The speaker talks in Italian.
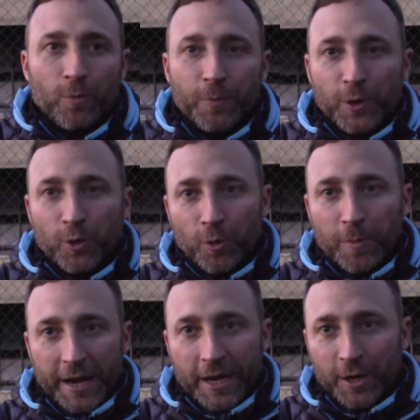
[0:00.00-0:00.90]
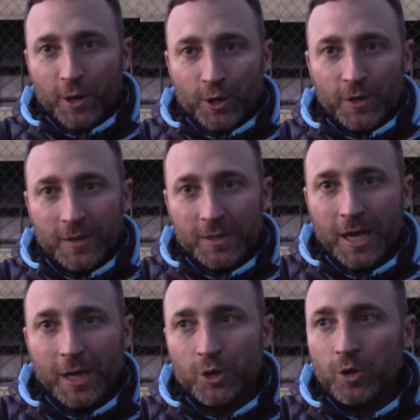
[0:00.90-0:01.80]
un piccolo break no, di
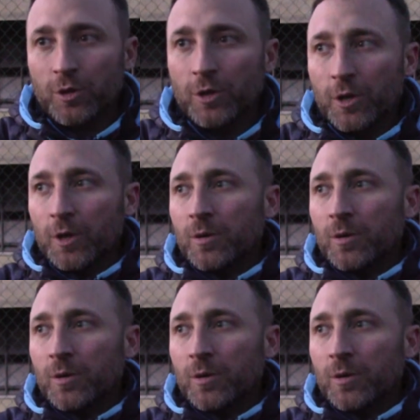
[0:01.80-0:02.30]
vantaggio